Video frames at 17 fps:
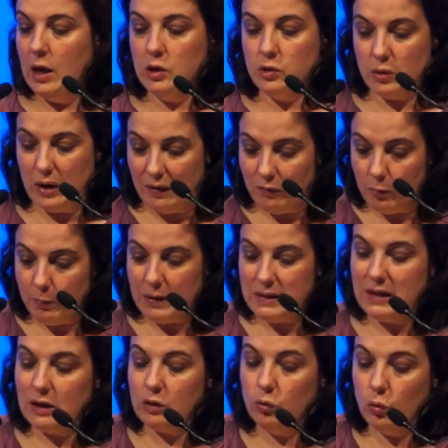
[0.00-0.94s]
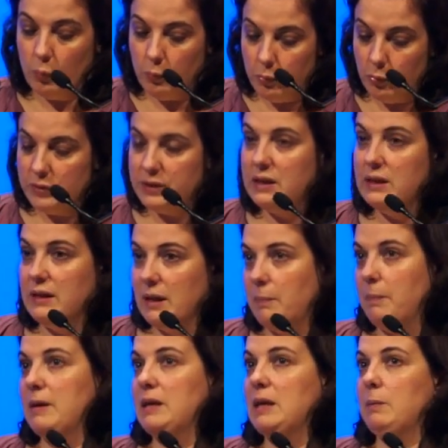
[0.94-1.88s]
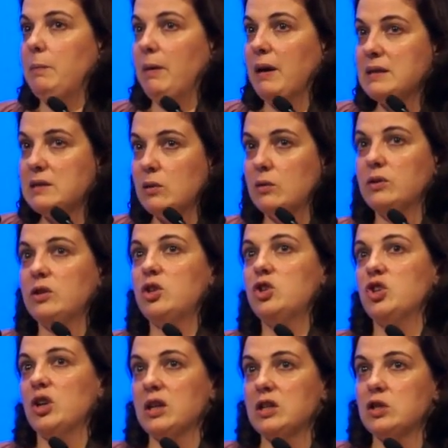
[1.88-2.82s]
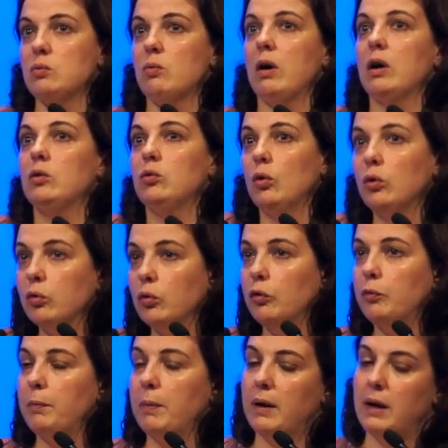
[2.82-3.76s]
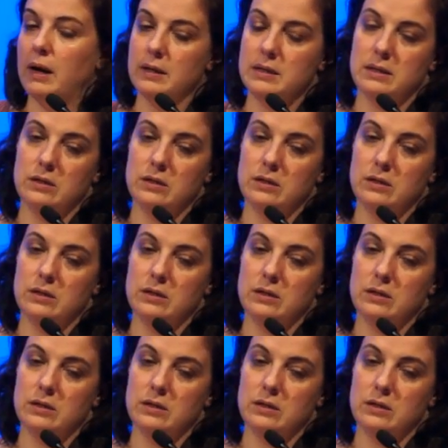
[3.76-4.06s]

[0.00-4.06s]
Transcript: Cela ne veut pas dire non plus qu'il n'y a pas des personnes qui chaque soir ne trouvent pas